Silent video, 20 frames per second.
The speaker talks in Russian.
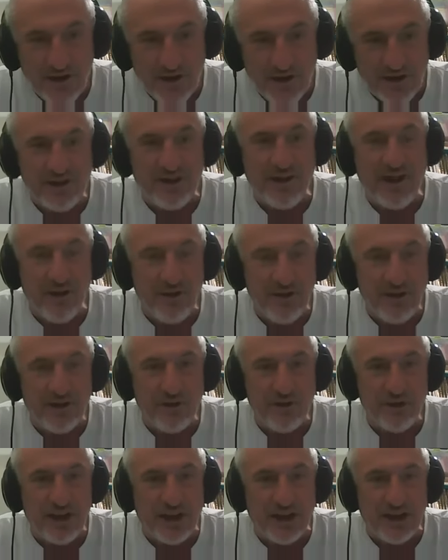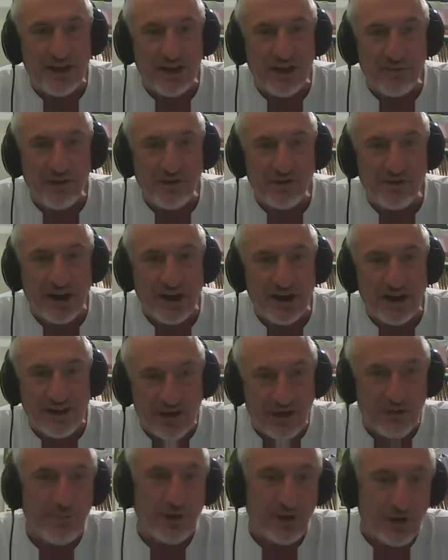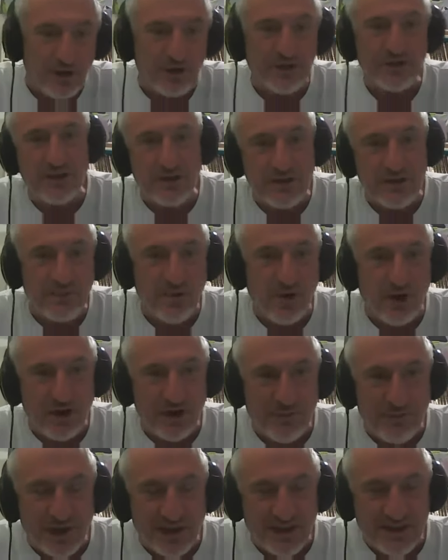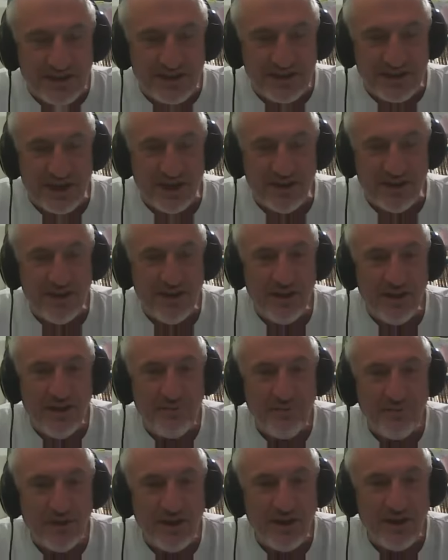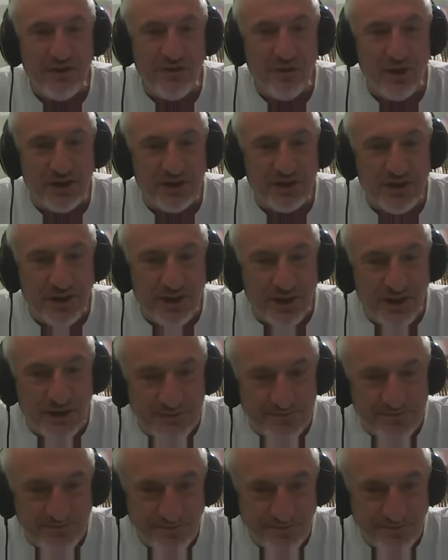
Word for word: Когда он его дали имя Израиль? Когда он боролся с Богом, так сказать. И вот э,